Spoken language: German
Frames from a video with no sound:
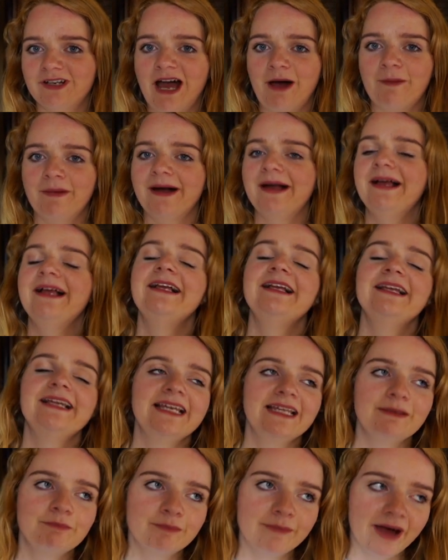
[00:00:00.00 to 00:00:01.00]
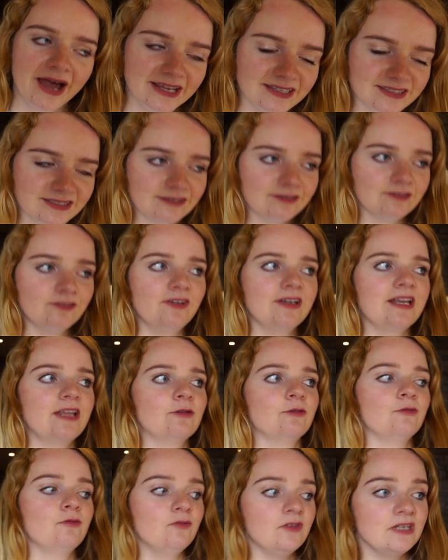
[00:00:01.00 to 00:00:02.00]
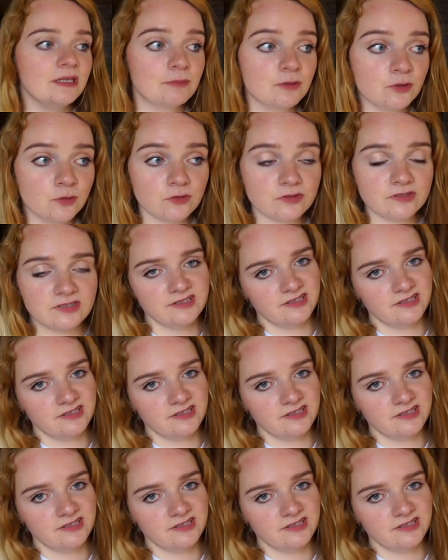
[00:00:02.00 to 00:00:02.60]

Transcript: Aber in meisten Fällen, also wir benutzen